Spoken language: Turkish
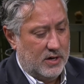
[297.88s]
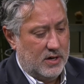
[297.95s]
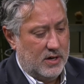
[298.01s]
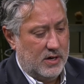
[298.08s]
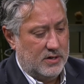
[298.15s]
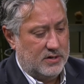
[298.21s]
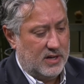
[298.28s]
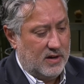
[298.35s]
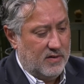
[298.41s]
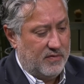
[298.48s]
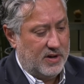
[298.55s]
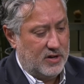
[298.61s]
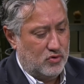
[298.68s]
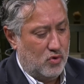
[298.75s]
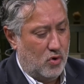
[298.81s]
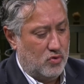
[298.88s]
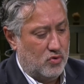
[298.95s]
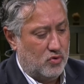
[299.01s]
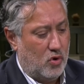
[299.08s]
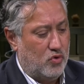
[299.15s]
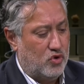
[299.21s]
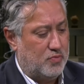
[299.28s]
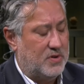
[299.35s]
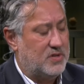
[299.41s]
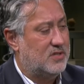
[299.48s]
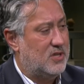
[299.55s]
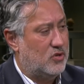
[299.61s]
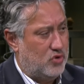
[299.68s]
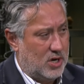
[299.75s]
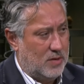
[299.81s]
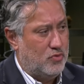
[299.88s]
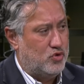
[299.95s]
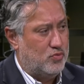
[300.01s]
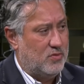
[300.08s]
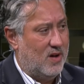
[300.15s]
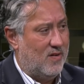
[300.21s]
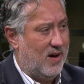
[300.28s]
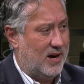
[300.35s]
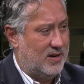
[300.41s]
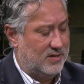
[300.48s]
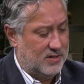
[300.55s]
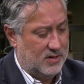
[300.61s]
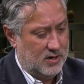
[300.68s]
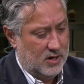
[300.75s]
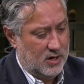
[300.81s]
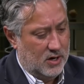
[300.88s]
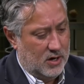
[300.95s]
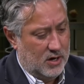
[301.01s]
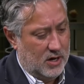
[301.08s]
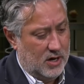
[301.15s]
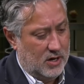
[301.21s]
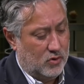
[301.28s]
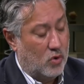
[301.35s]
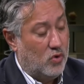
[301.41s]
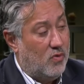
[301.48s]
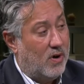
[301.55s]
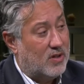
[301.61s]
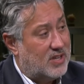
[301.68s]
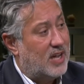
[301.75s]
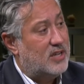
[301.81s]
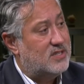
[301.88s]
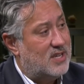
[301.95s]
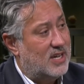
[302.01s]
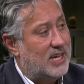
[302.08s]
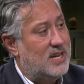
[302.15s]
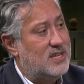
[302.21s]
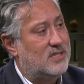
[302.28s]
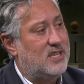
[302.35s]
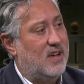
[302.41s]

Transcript: e, Sayın Feyzioğlu'nun konuşmasında şöyle bir cümle vardı. E, konu vatansa gerisi